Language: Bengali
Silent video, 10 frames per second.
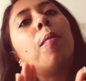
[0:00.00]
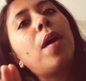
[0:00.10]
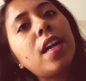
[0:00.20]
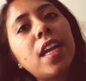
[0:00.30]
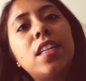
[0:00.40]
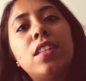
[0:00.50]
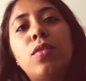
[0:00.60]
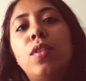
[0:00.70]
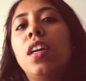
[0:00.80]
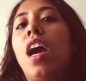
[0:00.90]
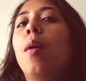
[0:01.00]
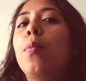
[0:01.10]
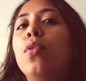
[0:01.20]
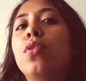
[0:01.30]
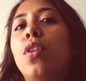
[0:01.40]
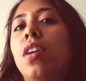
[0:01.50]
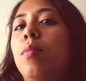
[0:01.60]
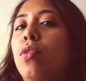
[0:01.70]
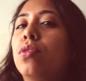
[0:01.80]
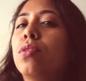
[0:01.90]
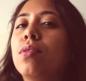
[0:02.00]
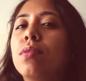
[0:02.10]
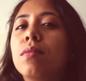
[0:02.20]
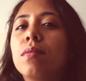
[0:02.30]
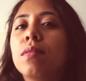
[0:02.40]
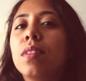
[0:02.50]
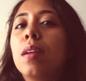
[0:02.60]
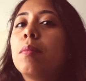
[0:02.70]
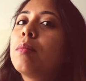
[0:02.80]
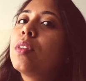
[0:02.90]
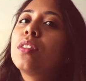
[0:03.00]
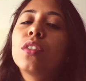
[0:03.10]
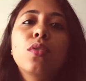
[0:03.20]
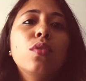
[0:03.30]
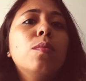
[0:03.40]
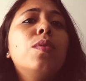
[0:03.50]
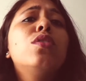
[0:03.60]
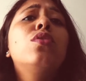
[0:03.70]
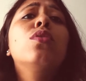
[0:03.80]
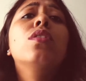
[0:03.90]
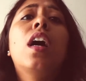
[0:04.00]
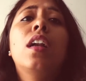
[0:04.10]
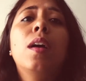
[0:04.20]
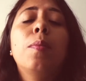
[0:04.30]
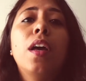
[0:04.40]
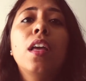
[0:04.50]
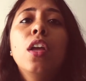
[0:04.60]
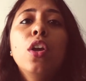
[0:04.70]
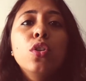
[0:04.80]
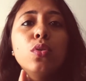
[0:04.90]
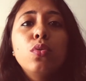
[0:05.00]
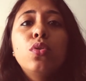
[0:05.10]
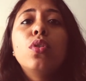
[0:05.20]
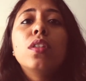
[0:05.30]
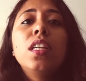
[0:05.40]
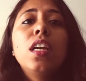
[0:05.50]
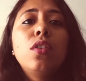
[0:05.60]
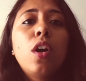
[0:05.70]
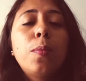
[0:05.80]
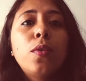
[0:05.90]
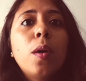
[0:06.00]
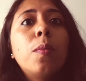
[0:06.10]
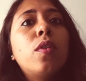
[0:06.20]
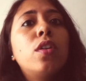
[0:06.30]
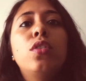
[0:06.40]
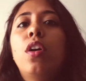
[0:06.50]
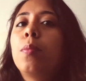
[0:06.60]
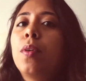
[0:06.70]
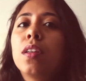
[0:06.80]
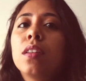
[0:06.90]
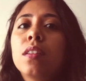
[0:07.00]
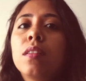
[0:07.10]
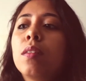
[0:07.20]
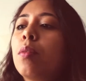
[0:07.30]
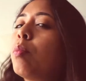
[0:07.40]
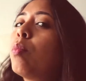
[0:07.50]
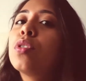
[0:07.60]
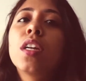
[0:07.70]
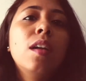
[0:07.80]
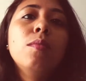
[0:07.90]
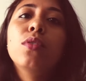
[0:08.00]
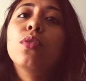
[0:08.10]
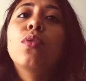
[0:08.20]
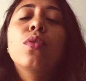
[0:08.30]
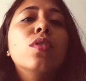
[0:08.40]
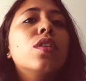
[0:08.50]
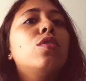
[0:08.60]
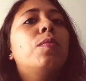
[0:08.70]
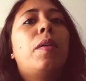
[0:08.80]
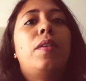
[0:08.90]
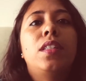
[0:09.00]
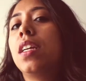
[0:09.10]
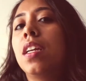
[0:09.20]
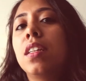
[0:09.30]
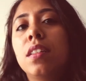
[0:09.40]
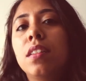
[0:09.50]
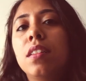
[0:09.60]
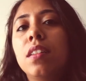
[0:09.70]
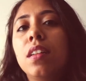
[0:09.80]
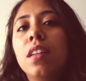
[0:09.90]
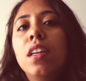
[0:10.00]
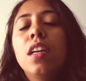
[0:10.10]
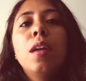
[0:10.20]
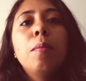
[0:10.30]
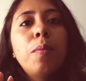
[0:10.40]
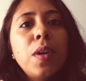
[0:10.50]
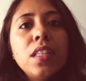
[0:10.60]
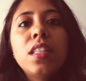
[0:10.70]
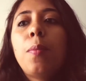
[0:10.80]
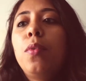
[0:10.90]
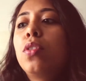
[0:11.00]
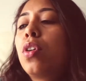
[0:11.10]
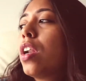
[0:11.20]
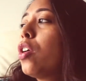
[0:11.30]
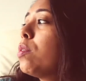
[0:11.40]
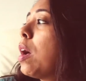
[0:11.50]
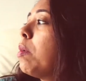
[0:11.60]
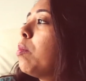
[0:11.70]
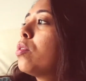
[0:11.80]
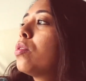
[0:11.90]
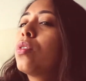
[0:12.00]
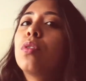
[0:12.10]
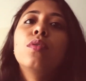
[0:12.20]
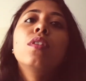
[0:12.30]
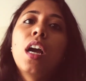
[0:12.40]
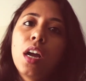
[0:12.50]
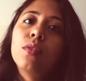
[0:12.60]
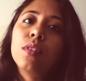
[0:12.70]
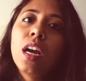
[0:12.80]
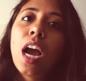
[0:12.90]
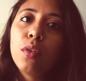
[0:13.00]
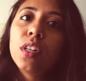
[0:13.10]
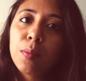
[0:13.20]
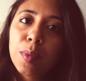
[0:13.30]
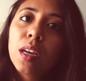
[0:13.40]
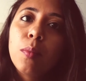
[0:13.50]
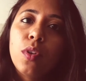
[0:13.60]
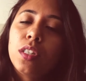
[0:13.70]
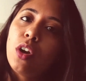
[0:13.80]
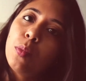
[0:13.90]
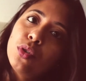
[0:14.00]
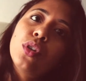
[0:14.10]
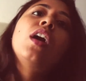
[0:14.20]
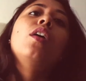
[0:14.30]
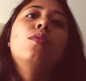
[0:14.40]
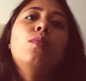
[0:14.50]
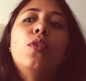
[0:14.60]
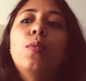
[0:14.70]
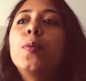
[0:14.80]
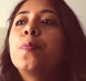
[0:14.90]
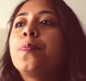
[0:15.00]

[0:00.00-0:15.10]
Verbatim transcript: আবার এডিট করে আপলোড করা বন্ধ করুন বিশ্বাস করুন ভীষণ কান্না পায় দু চোখ দিয়ে টপ টপ করে জল পড়ে মোছার মতো কোনো কিছু পাওয়া যায় না প্লিজ আপলোড করা ওইভাবে বন্ধ করুন কারণ কারণটা আপনাকে বলছি অবশ্যই কারণ বলবো